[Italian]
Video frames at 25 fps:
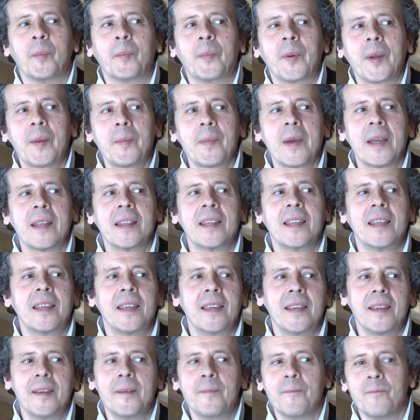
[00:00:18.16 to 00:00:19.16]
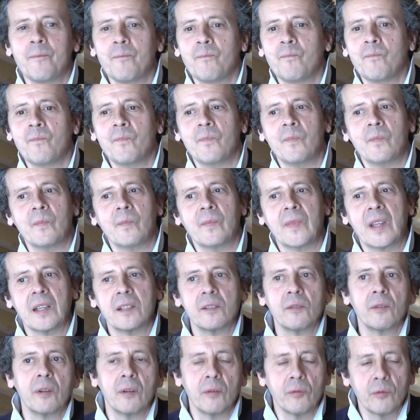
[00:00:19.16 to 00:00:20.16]
Prima di, mm, del
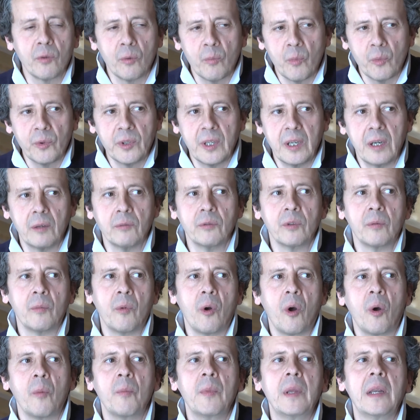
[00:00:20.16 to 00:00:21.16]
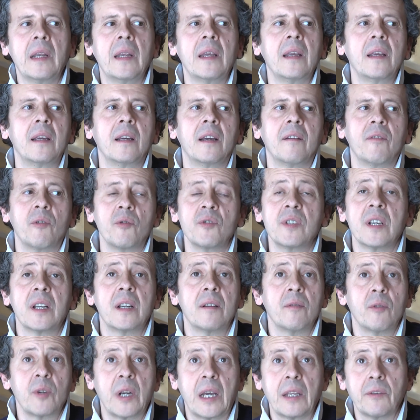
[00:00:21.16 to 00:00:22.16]
settore dell'automobile avevo già
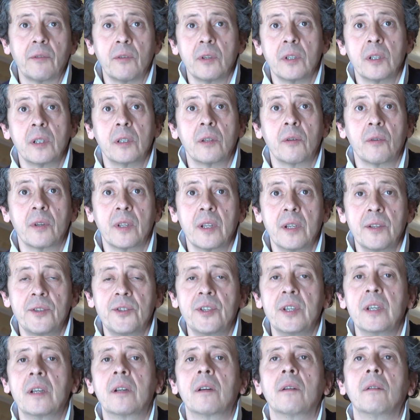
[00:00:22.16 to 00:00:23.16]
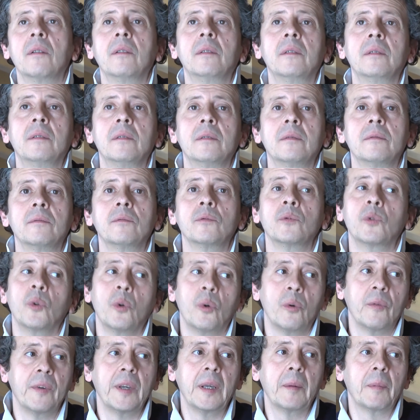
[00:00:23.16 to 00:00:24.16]
lavorato nel settore del ciclo
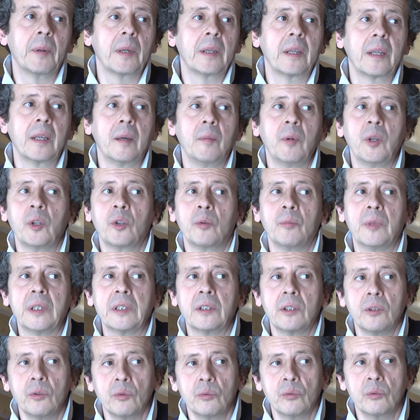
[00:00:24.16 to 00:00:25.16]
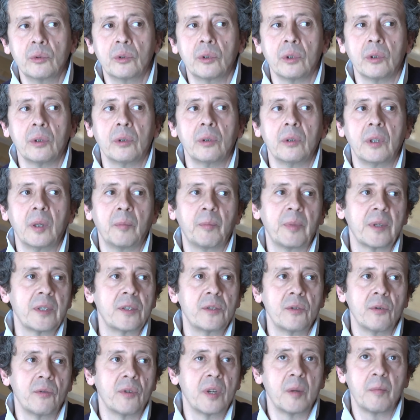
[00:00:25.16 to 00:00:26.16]
dove praticamente ho mantenuto la
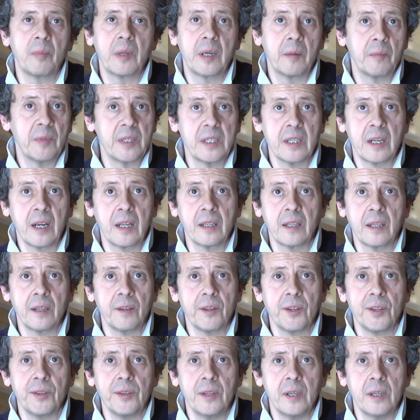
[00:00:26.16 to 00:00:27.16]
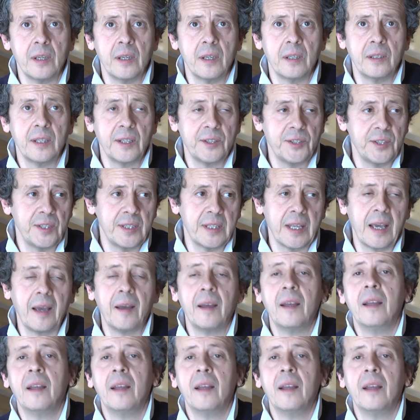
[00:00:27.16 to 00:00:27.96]
passione per la bicicletta da, da città.